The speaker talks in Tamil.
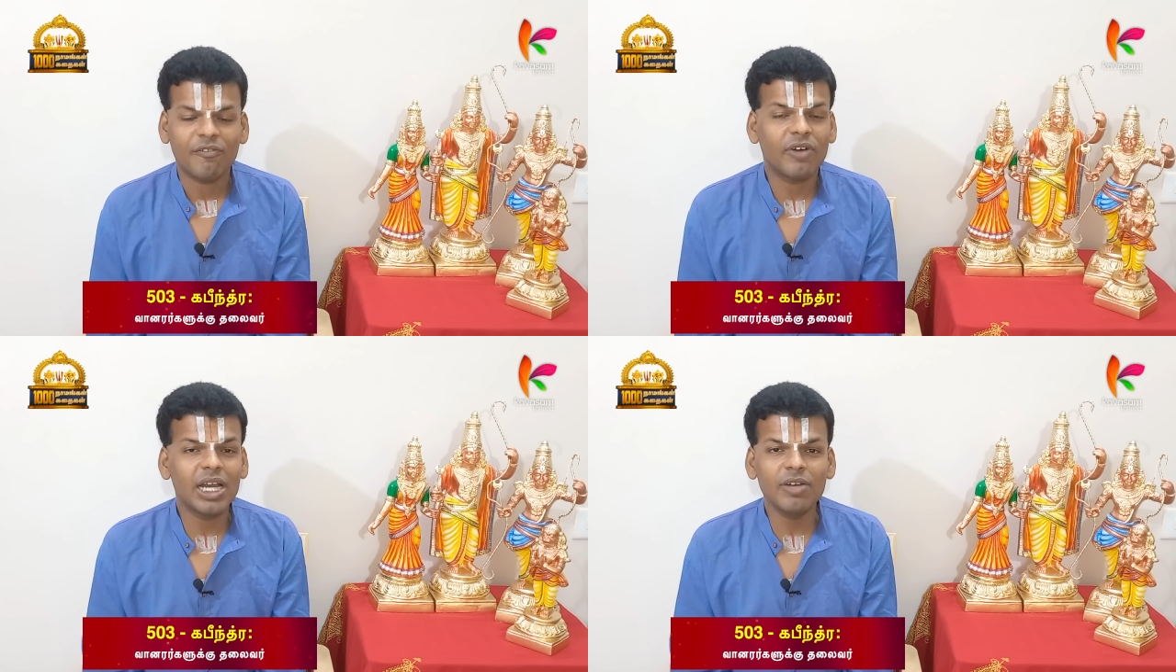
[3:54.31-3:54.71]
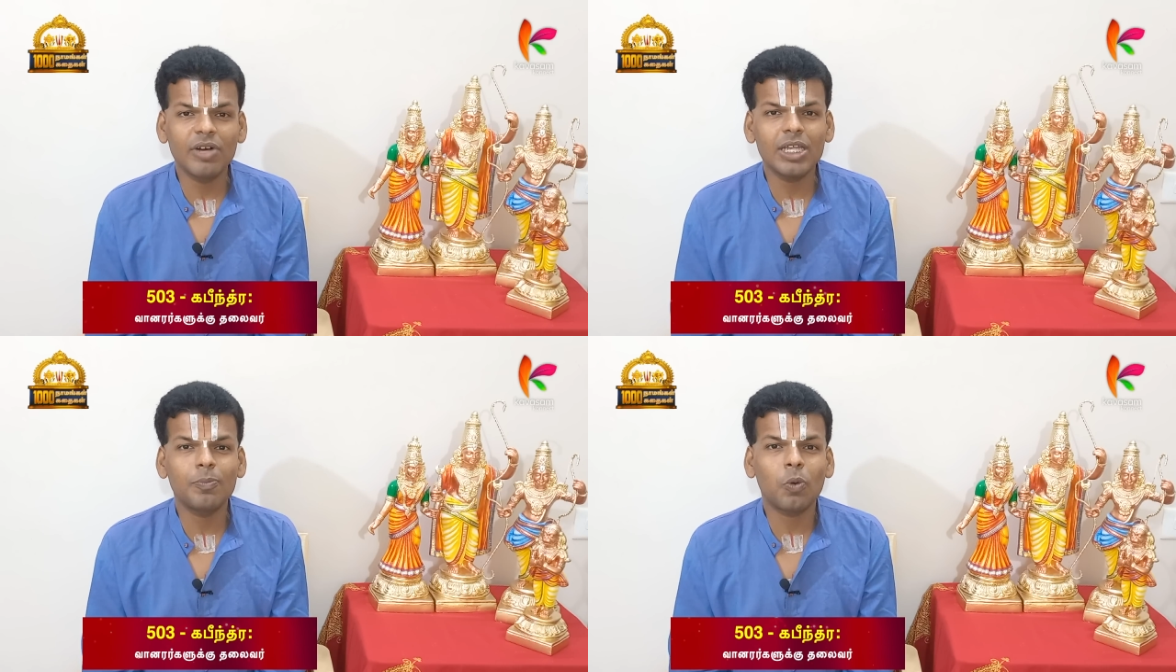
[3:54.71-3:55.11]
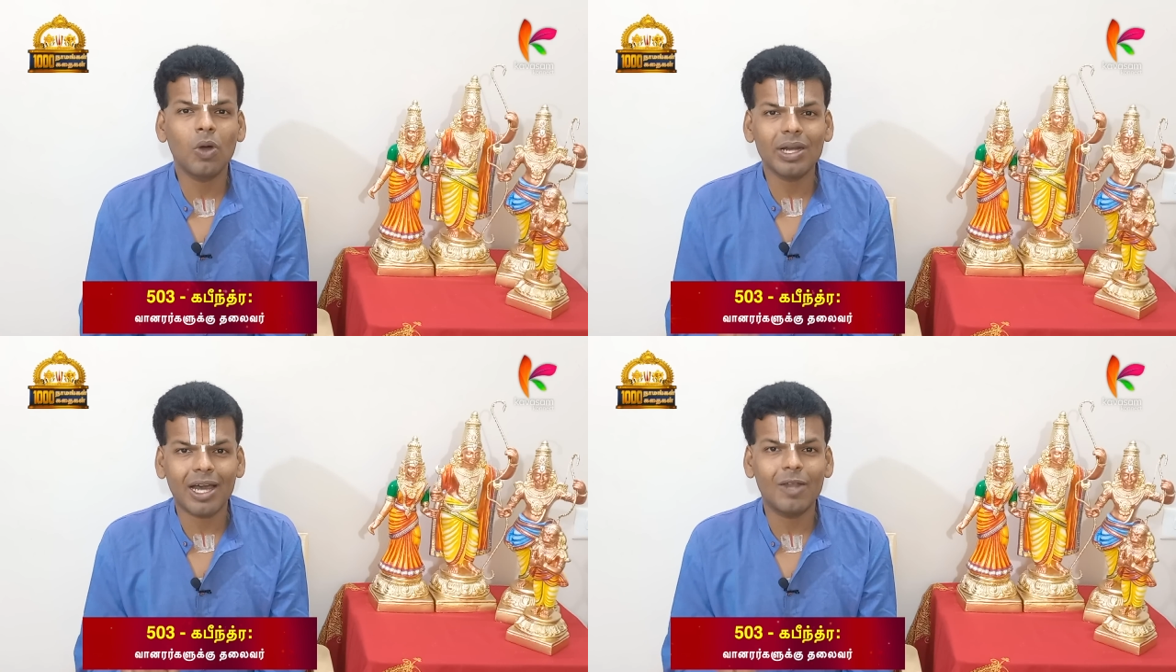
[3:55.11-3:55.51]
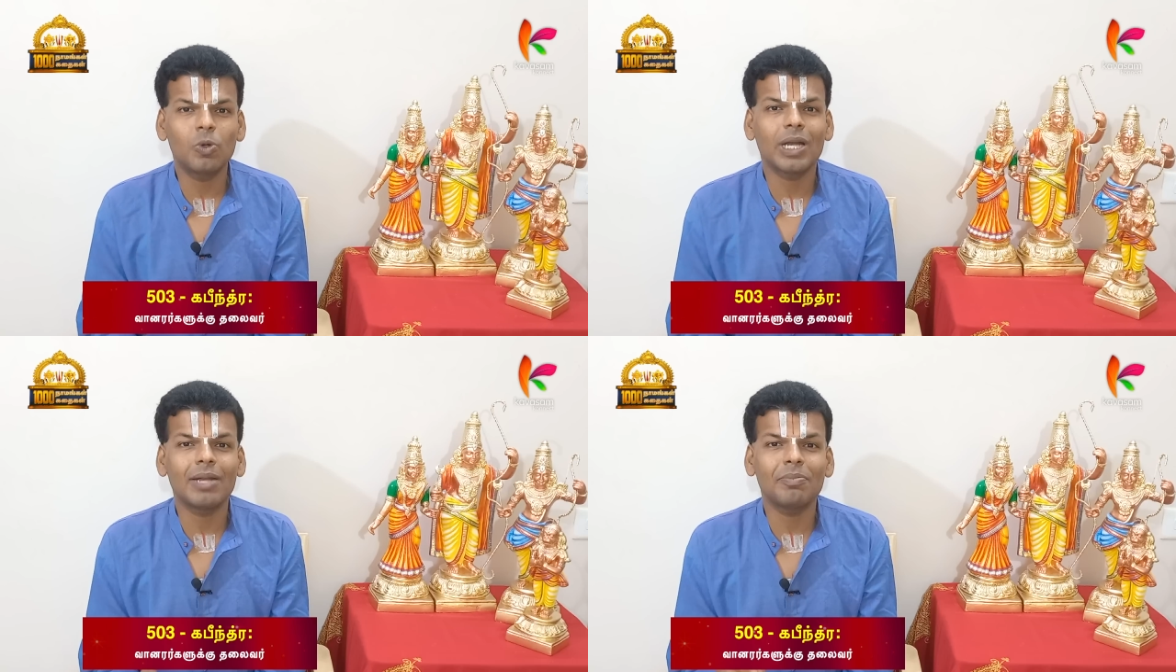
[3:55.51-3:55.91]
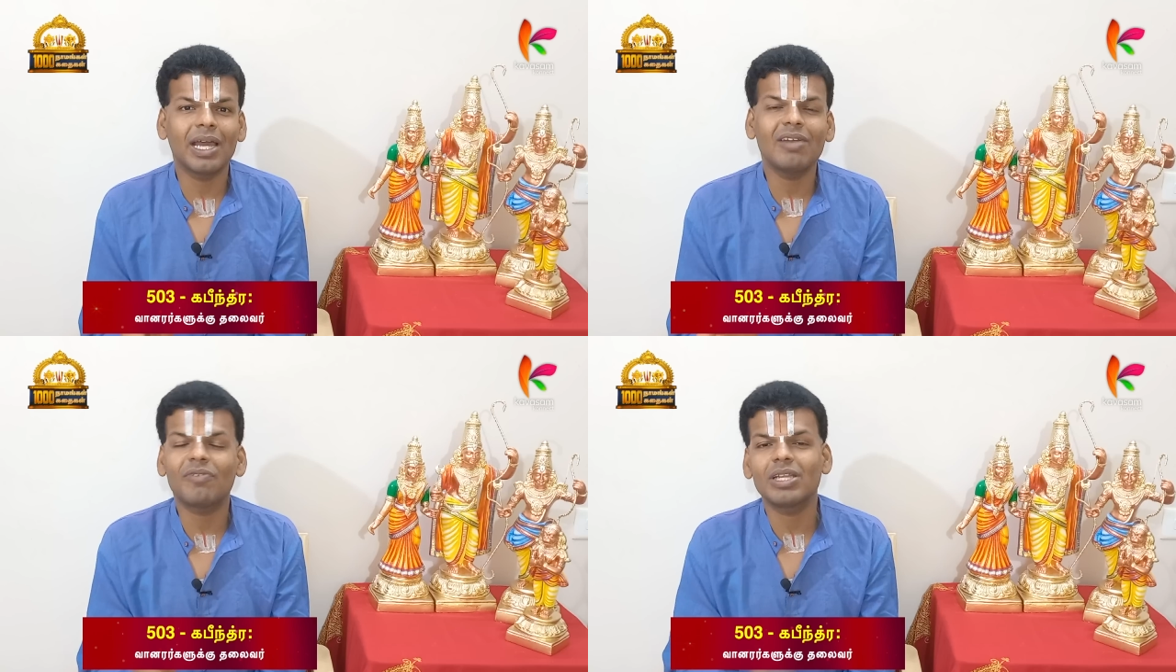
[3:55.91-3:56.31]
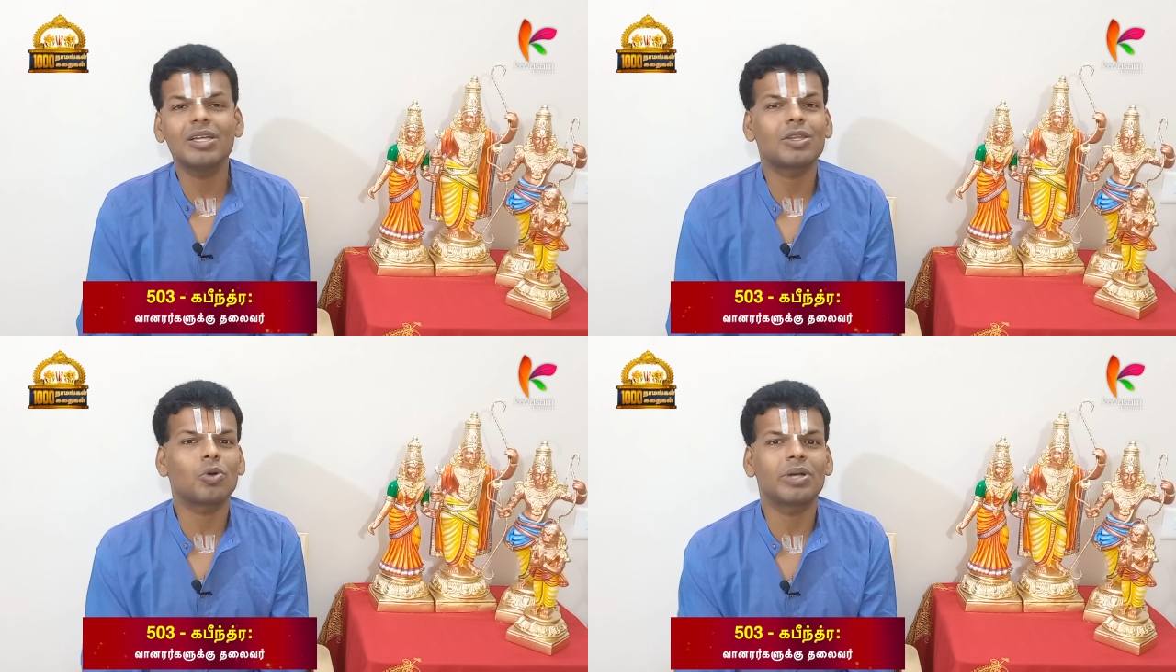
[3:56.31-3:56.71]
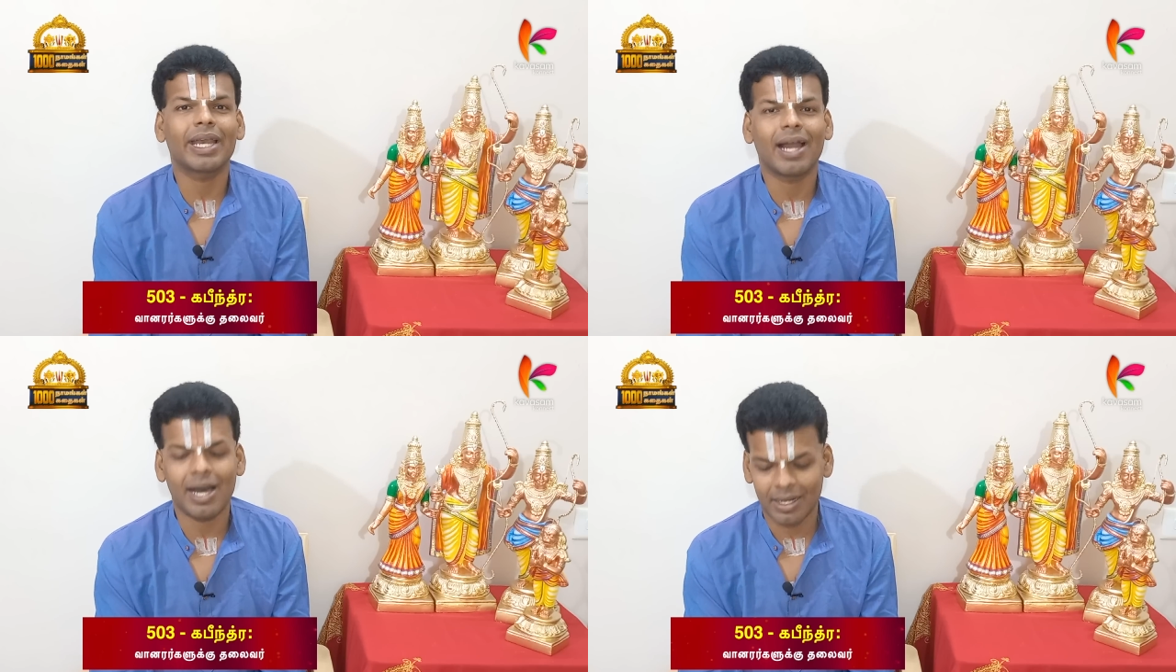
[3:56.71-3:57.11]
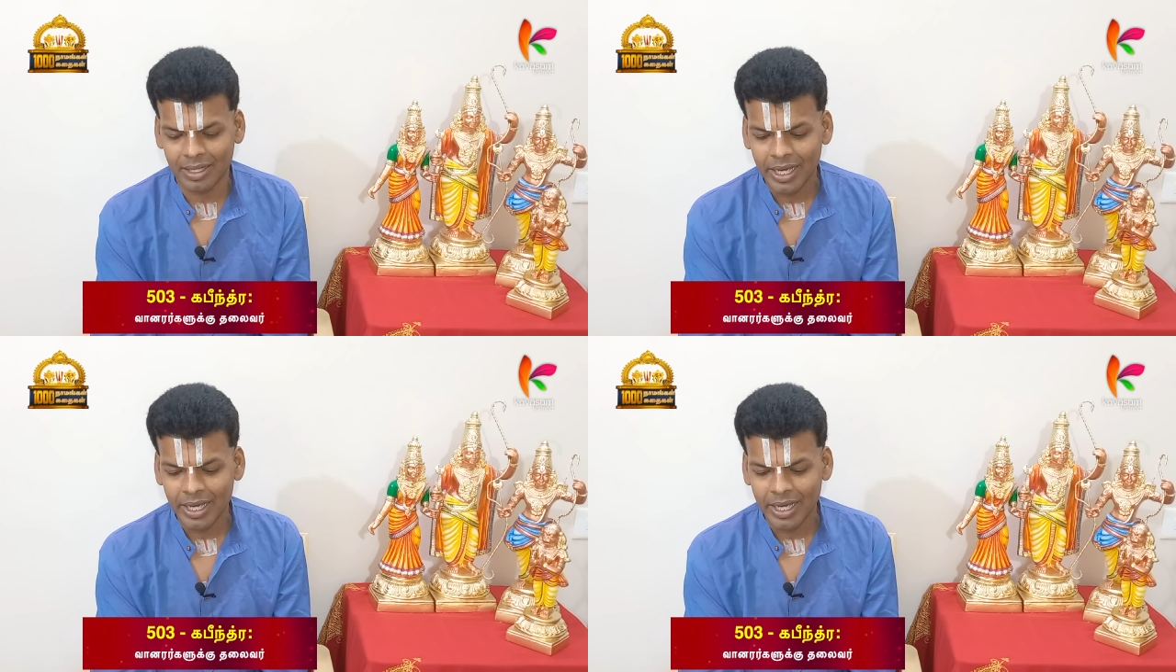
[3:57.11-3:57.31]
வருவது போல் கலுழன் மேல் வந்து தோன்றினான்